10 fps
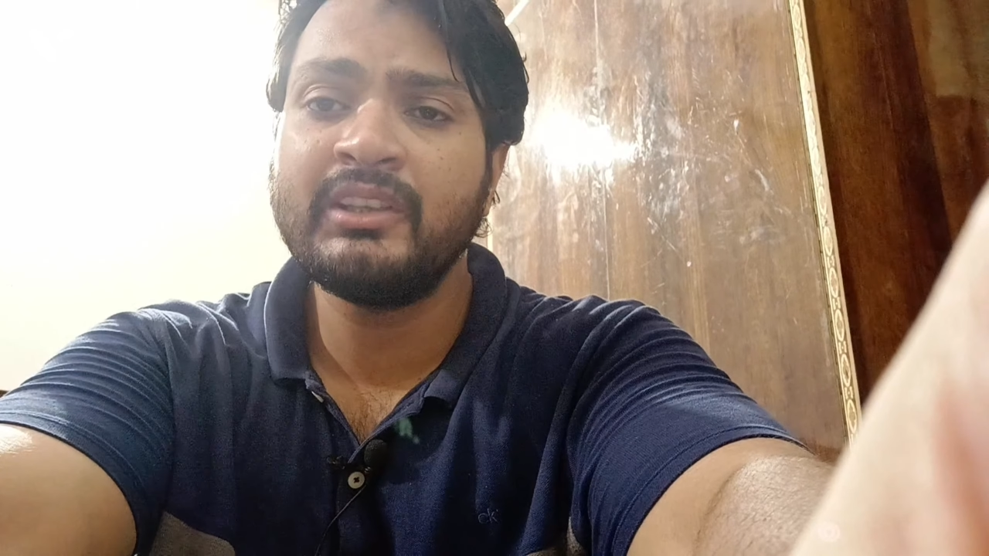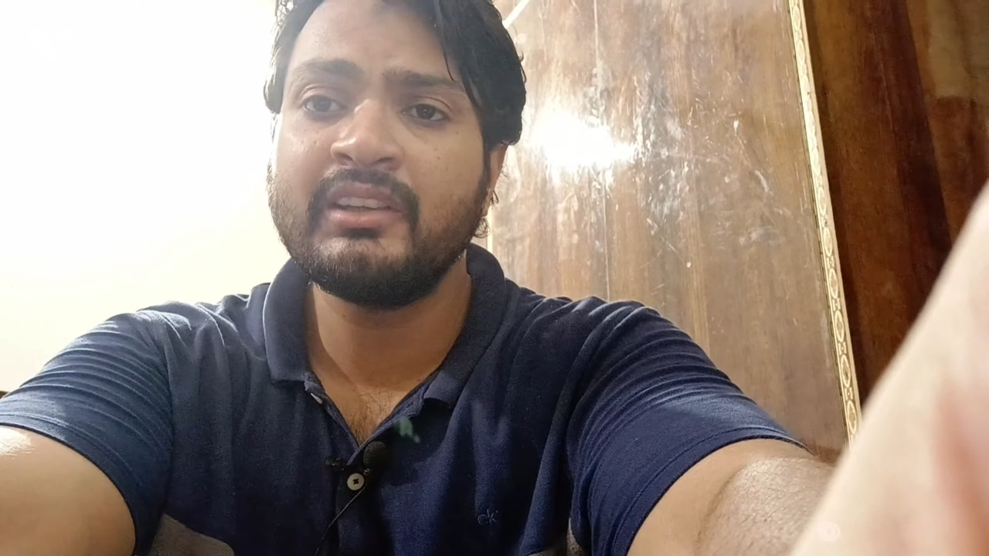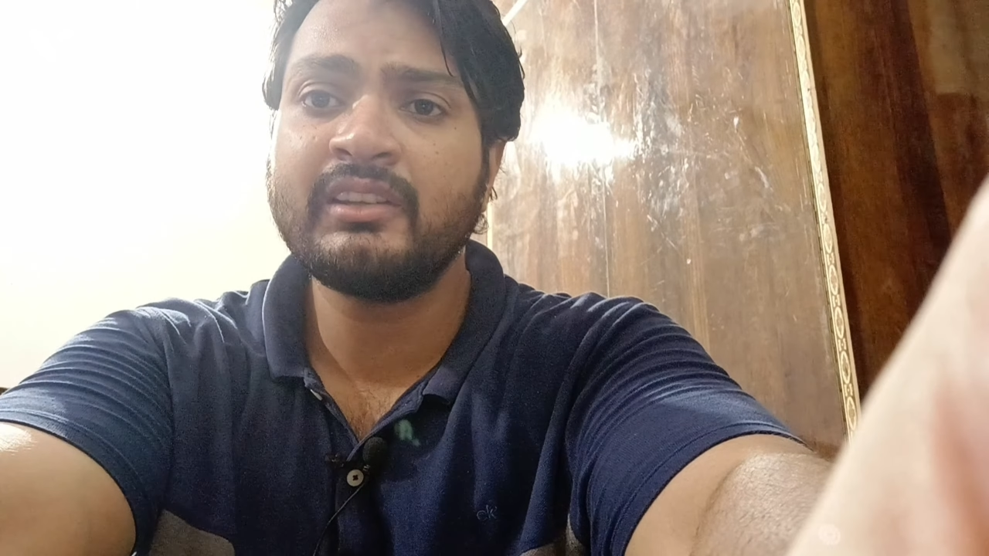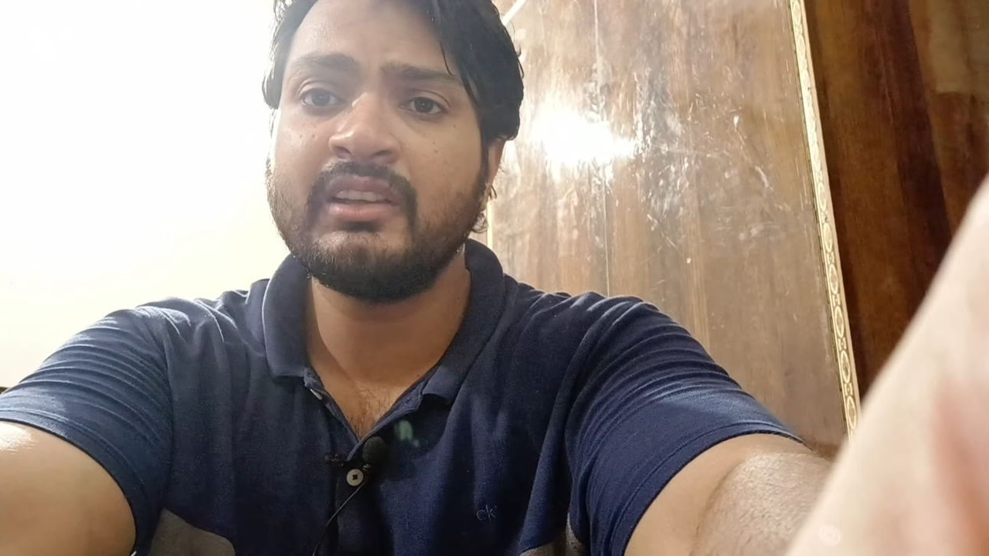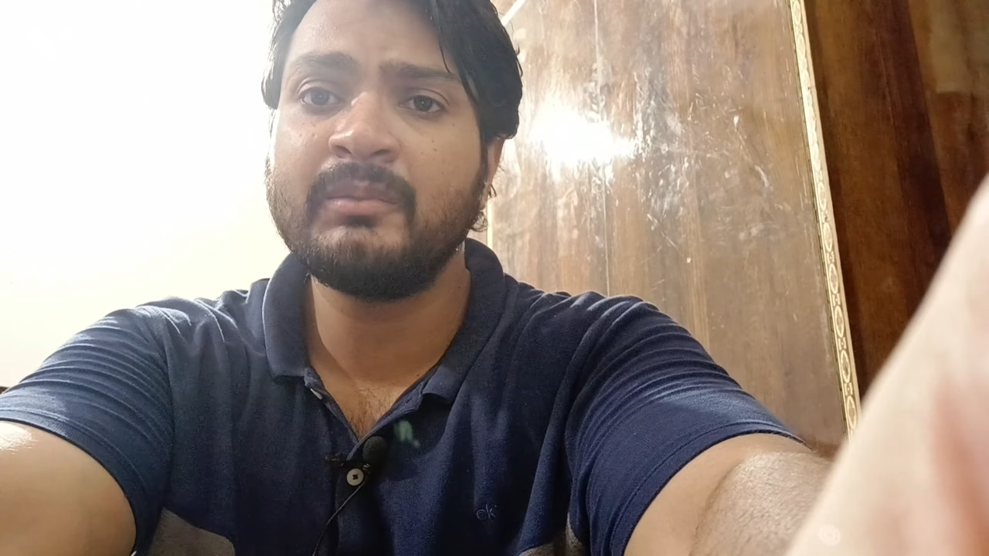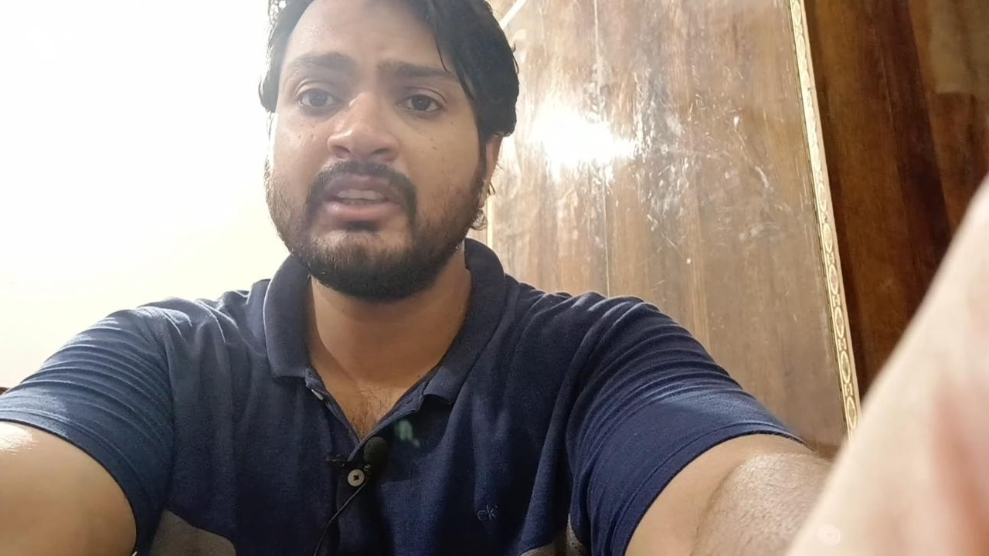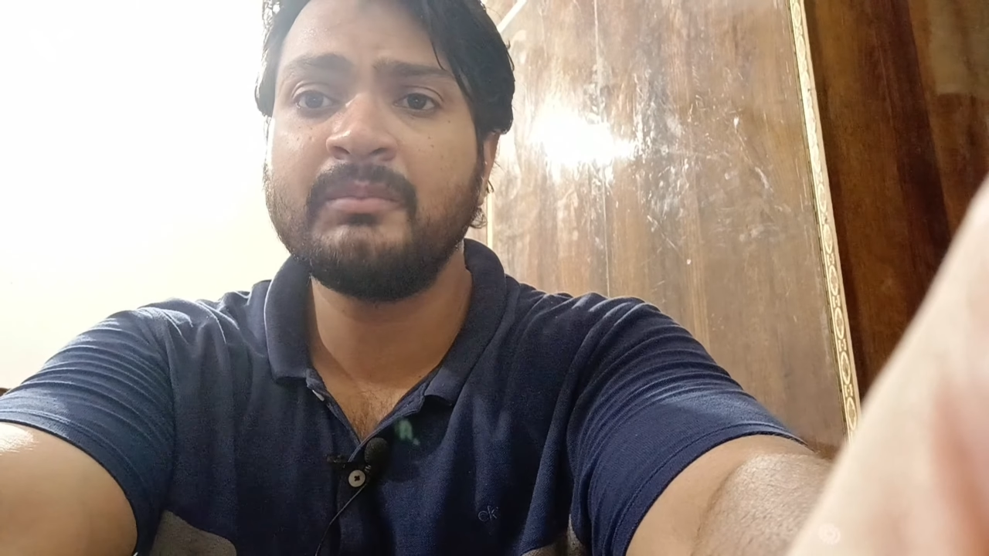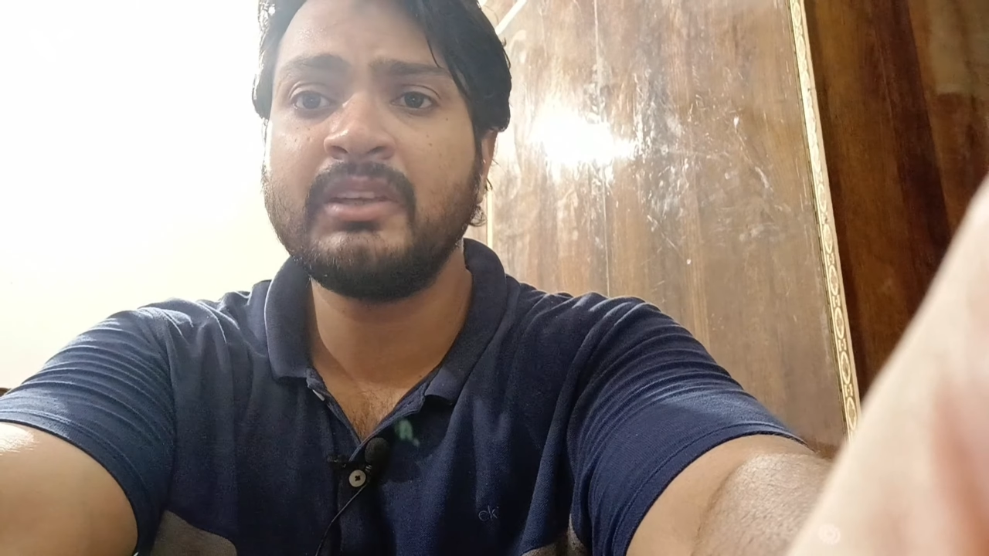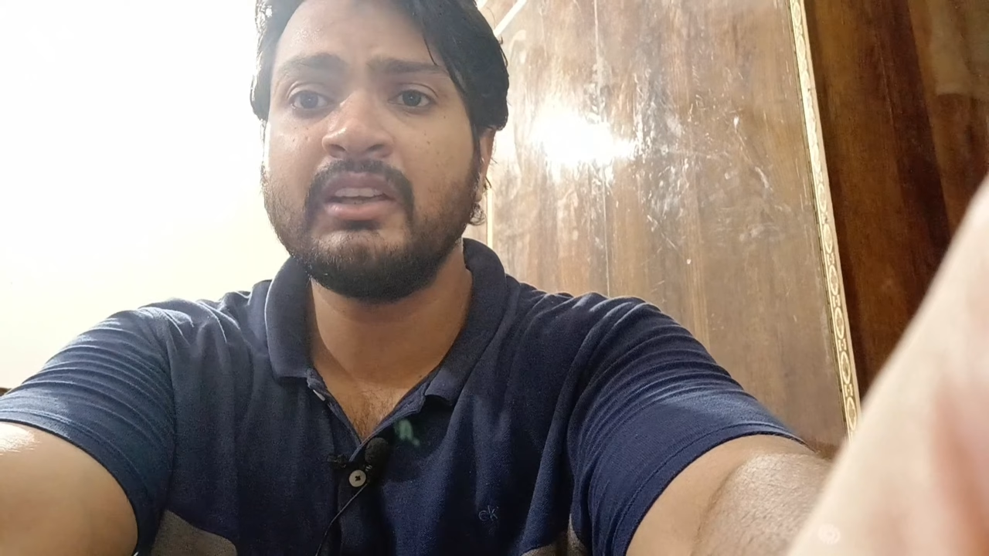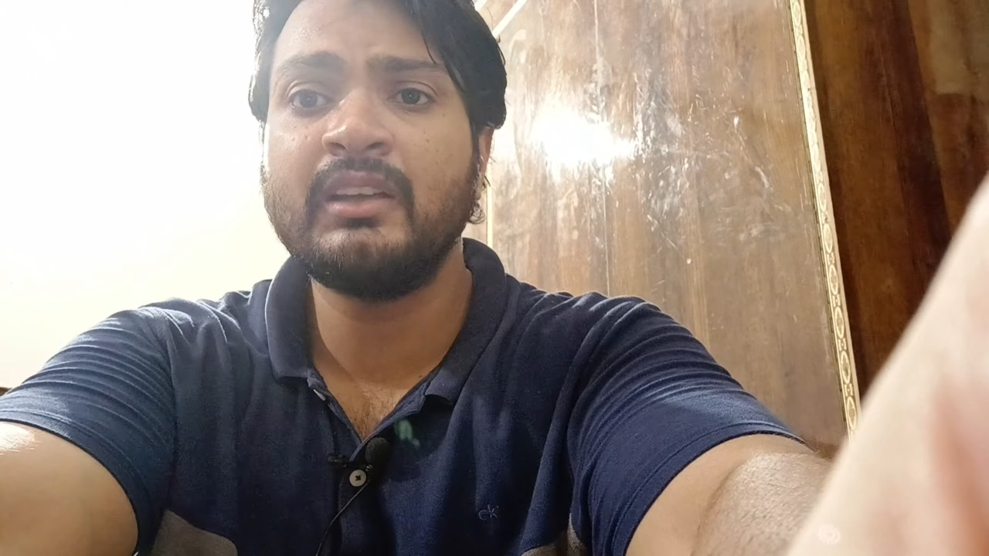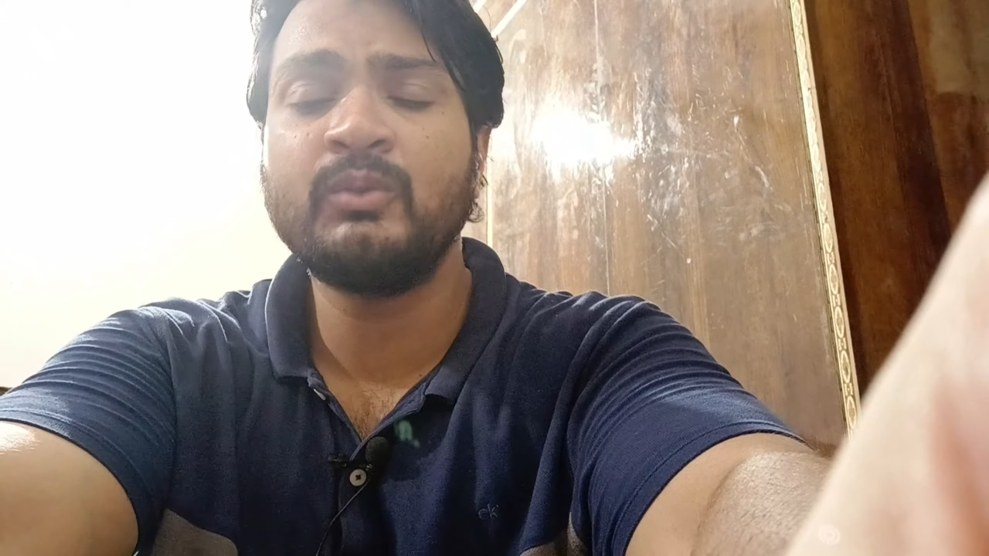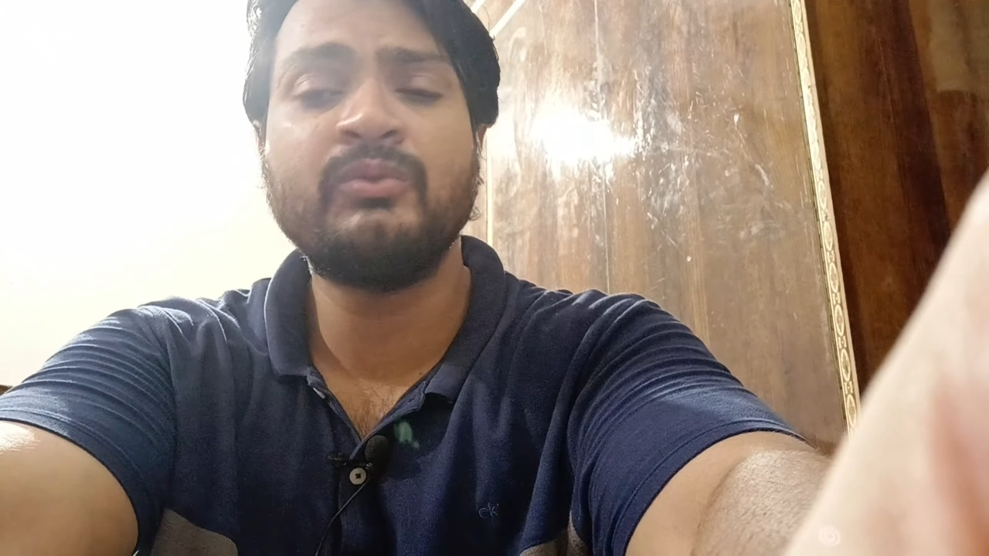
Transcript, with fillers: करता मतलब कि अगर वो